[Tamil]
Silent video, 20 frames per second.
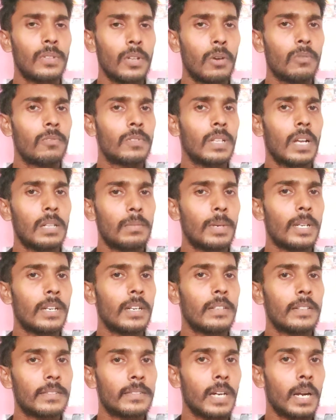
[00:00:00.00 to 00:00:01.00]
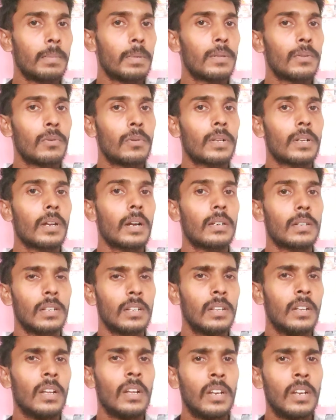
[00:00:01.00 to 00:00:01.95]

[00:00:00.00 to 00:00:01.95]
ஸோ அவங்க வந்து அந்த மாதிரி எடுத்து சாப்பிட சொல்லிருக்காங்கன்னு